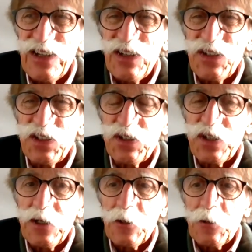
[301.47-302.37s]
euh,
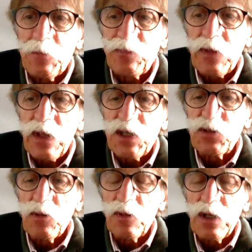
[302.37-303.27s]
j'étais euh, à
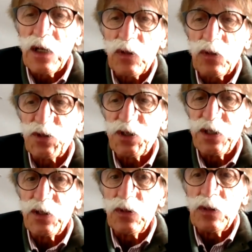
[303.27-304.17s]
ce moment-là conseiller